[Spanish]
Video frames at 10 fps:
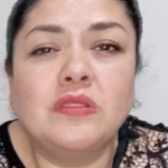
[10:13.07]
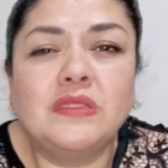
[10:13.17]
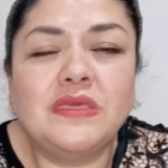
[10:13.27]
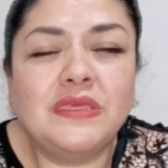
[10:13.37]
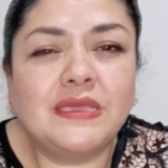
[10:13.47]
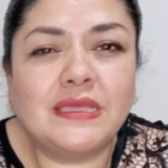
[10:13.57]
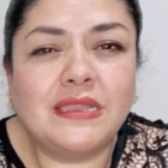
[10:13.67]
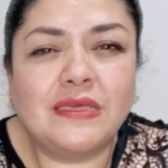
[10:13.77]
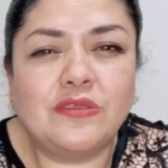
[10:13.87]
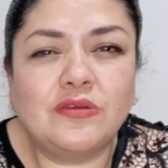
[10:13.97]

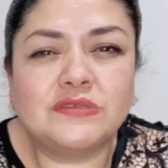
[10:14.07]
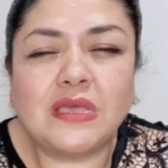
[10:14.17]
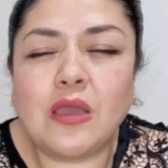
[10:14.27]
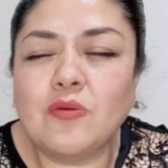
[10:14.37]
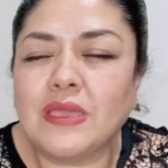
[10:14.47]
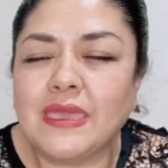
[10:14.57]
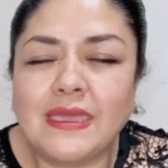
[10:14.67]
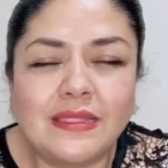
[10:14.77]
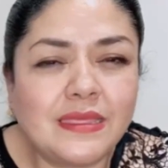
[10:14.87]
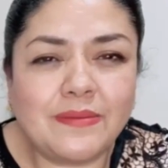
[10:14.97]
Dedíquenle a Dios,
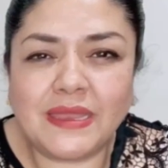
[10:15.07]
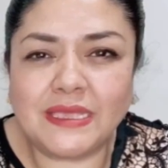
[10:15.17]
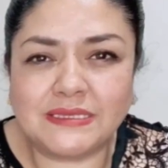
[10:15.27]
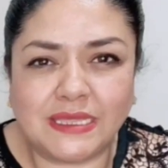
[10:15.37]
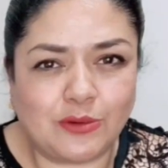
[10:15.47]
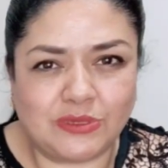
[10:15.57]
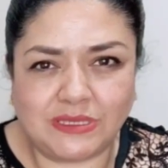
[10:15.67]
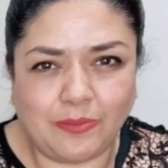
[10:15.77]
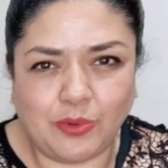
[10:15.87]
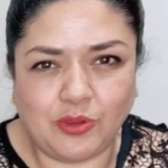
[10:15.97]
aunque Él debería ser
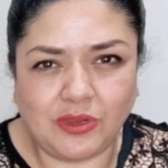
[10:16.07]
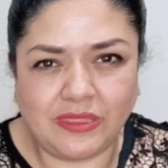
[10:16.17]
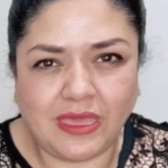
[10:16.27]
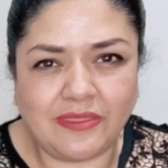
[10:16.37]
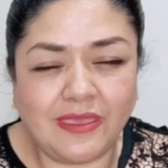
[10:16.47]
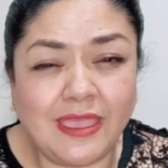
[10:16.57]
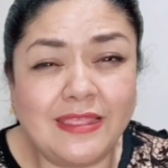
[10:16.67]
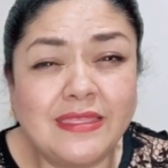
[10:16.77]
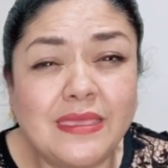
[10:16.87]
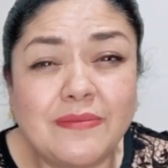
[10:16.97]
nuestra prioridad,
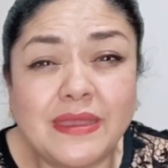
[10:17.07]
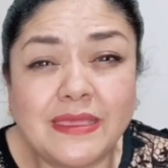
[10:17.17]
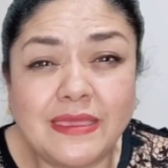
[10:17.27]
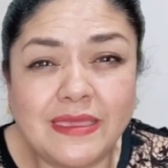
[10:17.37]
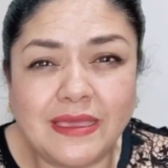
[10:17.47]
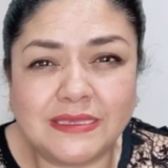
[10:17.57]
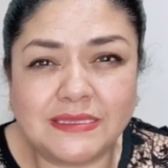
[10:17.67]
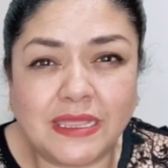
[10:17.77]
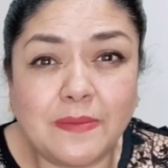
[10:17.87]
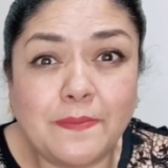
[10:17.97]
Él debería
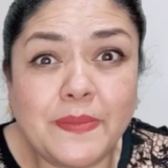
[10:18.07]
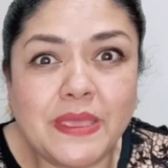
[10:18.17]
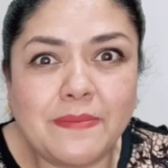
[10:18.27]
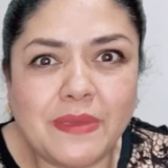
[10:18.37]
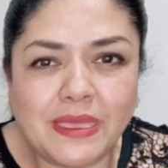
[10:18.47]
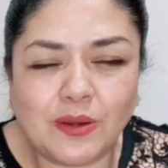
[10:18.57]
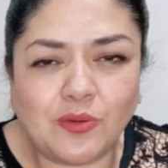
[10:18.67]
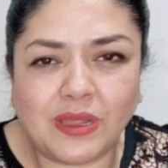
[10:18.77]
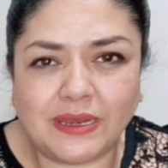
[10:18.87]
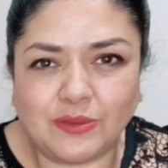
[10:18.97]
estar en primer
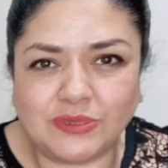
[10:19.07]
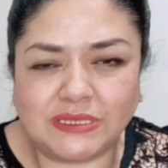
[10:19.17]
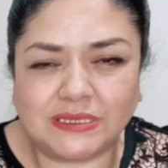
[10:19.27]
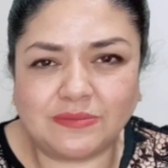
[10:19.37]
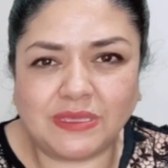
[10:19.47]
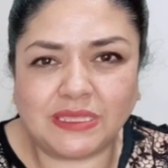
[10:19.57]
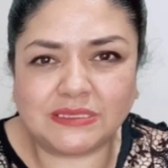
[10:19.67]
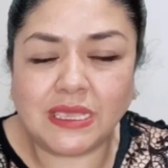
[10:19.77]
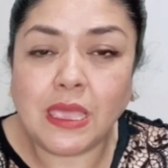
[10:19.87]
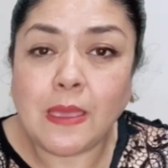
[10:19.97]
lugar en nuestras
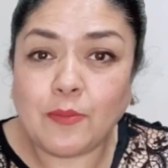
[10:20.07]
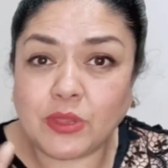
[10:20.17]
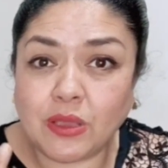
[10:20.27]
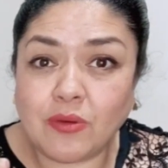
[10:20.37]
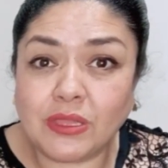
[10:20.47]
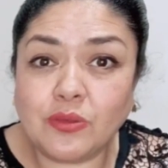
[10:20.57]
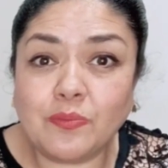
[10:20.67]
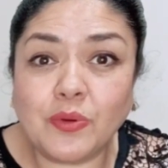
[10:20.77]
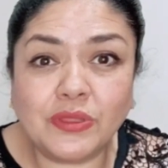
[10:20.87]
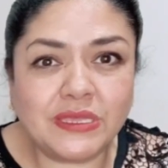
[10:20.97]
vidas, porque
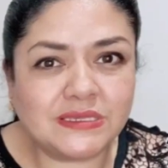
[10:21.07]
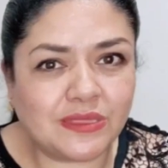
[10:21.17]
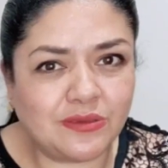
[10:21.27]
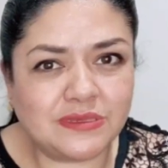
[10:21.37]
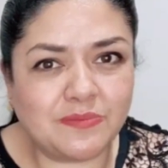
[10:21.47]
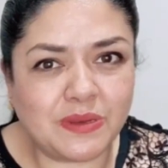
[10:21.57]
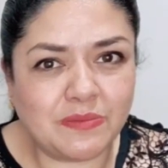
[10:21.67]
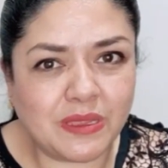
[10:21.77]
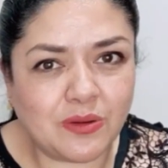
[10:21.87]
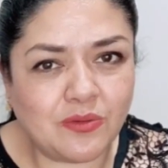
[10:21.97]
cuando pones a Dios en
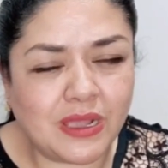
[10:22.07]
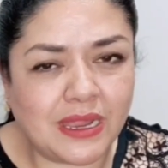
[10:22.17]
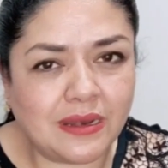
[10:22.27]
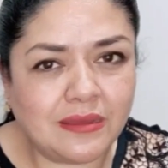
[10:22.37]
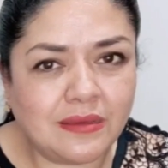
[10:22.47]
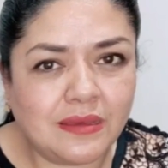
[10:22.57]
primer lugar,